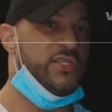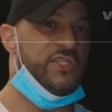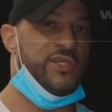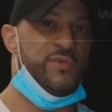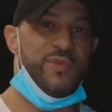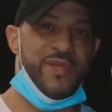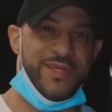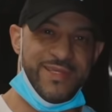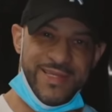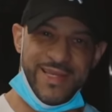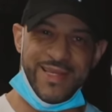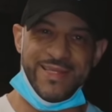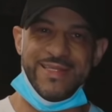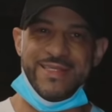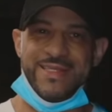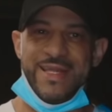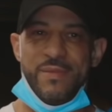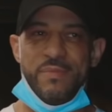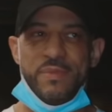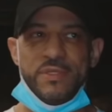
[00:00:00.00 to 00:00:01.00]
J'aime bien cet
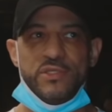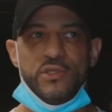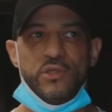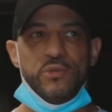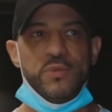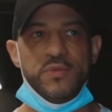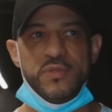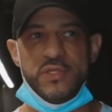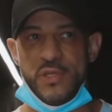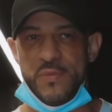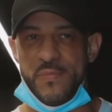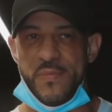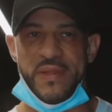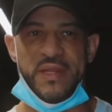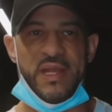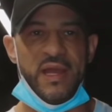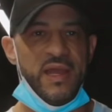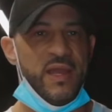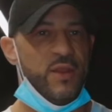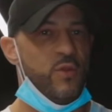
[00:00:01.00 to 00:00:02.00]
exercice-là parce que même si j'aime
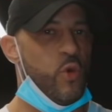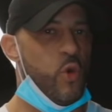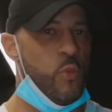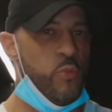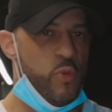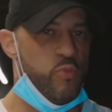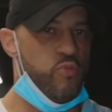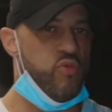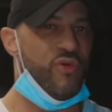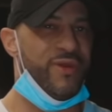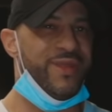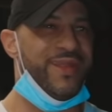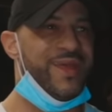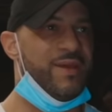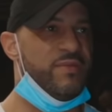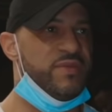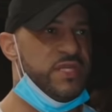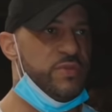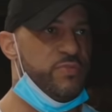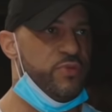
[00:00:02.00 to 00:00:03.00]
pas travailler lourd, on peut bourriner
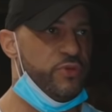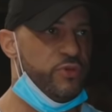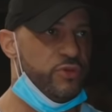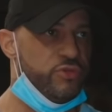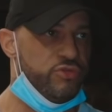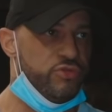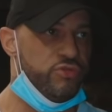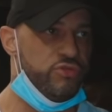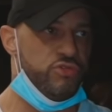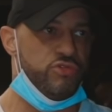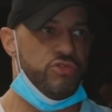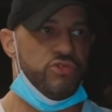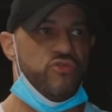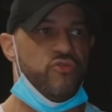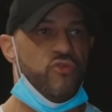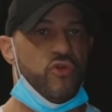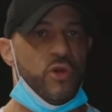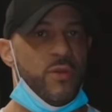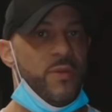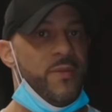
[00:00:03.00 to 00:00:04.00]
un petit peu dessus. Juste,
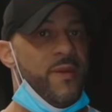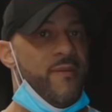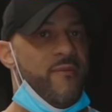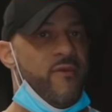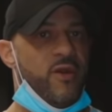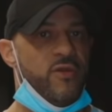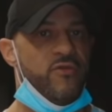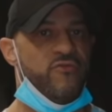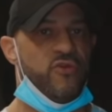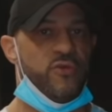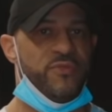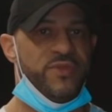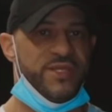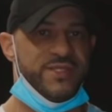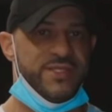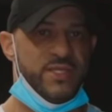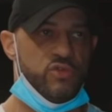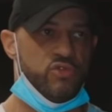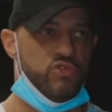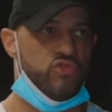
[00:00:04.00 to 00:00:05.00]
faut quand même avoir une forme
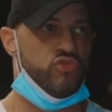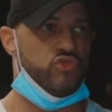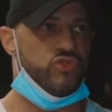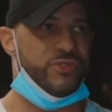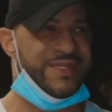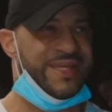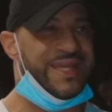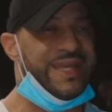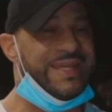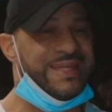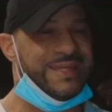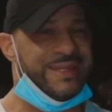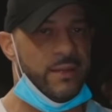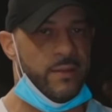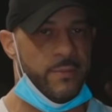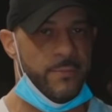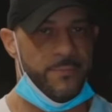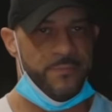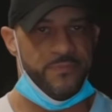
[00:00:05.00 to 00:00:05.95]
d'exécution stricte.